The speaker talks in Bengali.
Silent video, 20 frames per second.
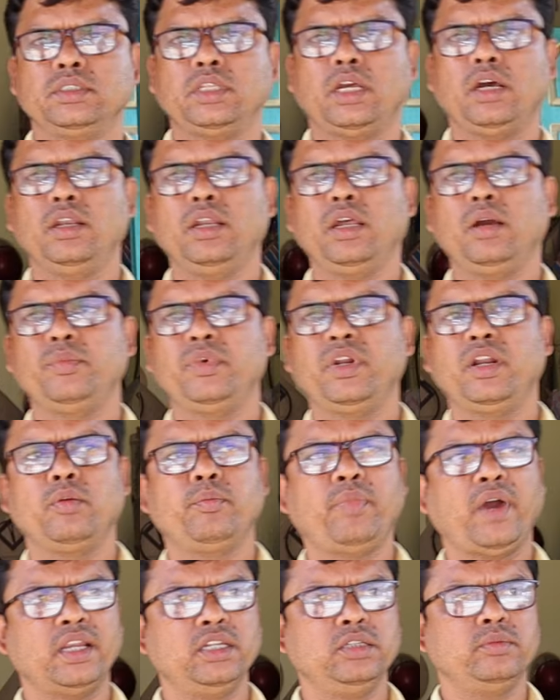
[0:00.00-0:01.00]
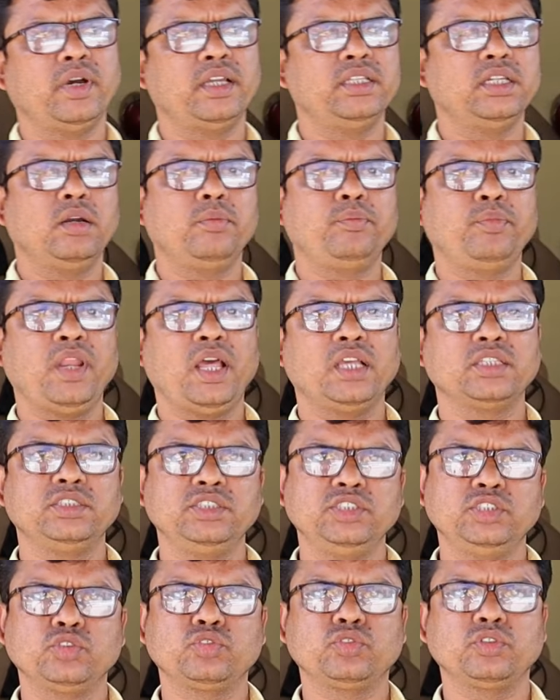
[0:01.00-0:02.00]
তাহলে আপনার বানি ভাজা প্লাস
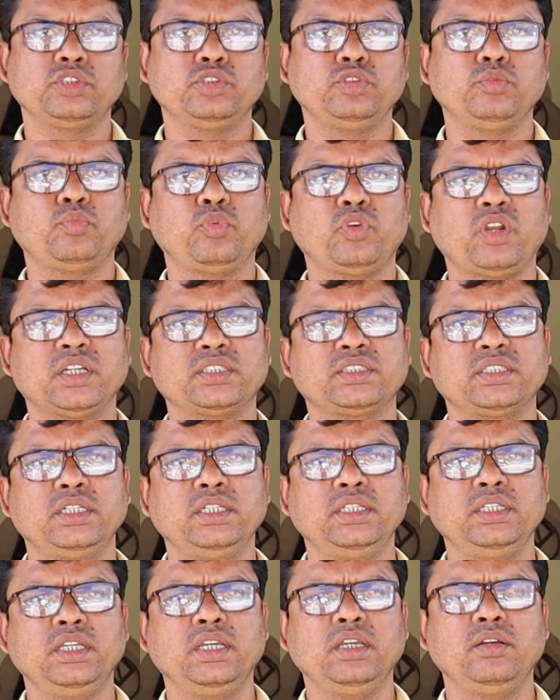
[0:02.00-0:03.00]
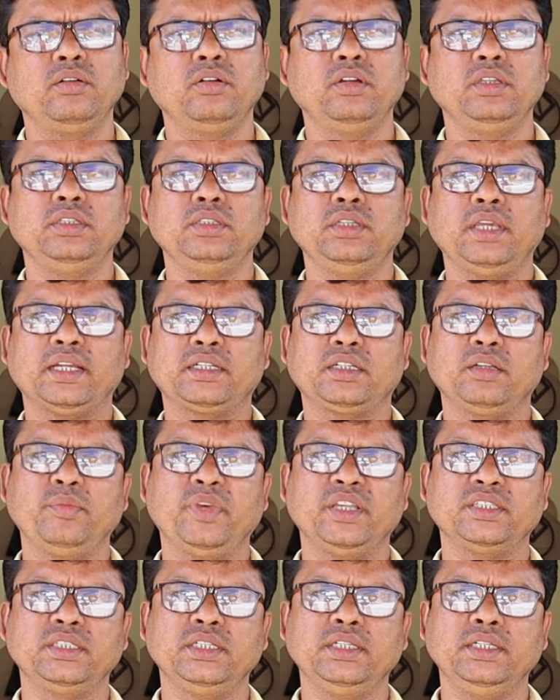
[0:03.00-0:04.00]
নিজস্ব কিছু প্রোডাকশন নিয়ে ওই একটা
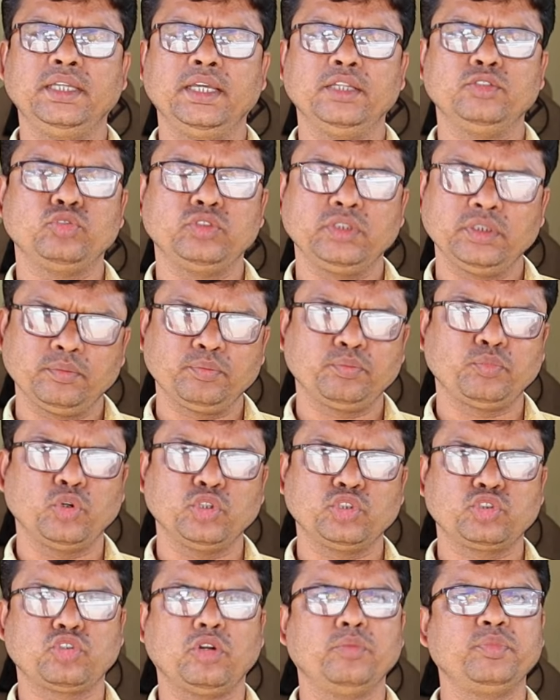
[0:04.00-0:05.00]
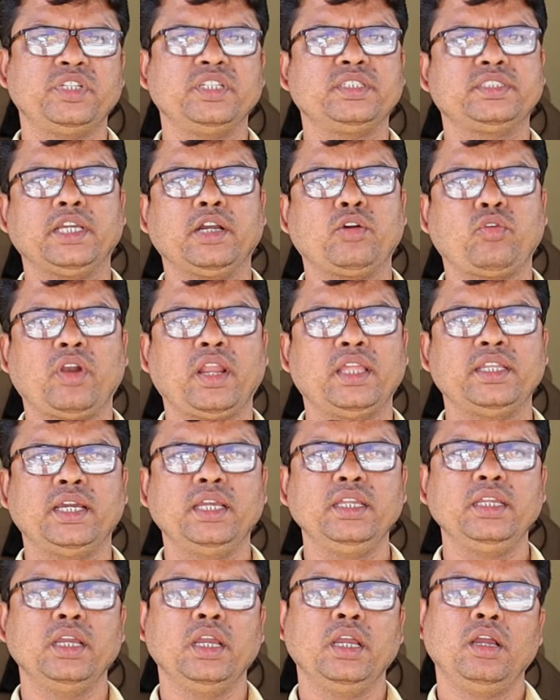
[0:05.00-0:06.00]
মেশিন নিয়ে যদি পরিশ্রম ঠিকঠাক করা
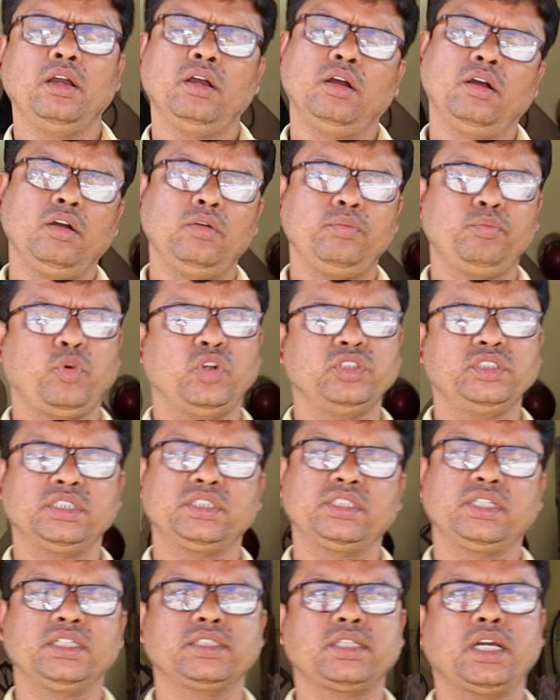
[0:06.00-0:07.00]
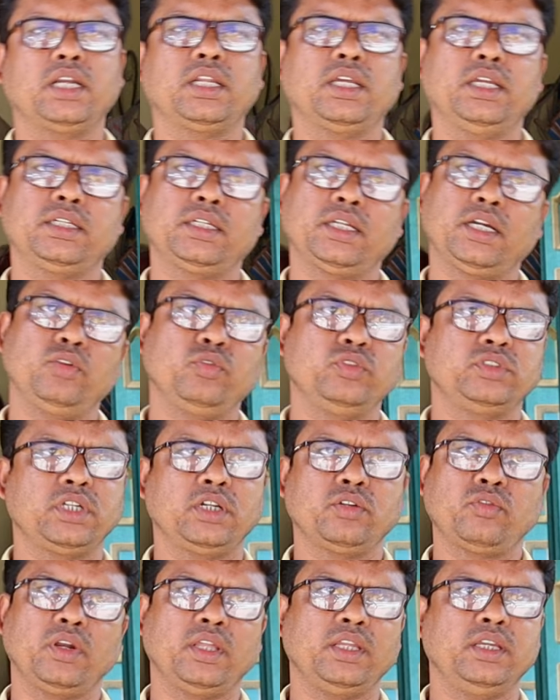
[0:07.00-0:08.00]
যায় পঞ্চাশ থেকে ষাট হাজার টাকা
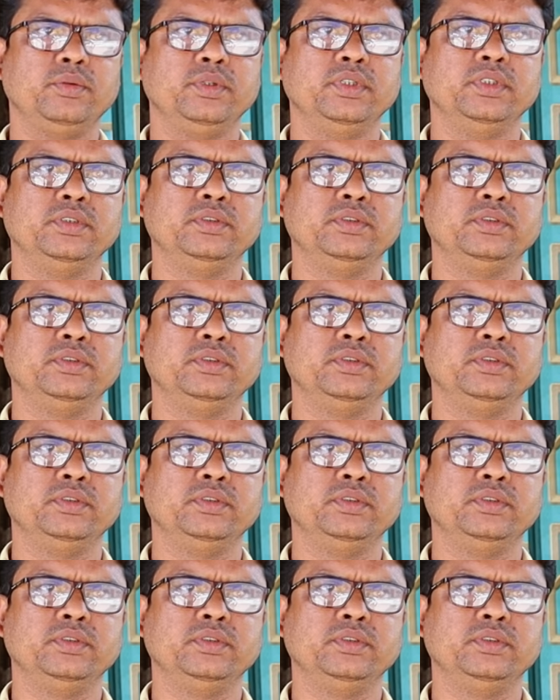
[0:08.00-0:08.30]
রোজগার করা যাবে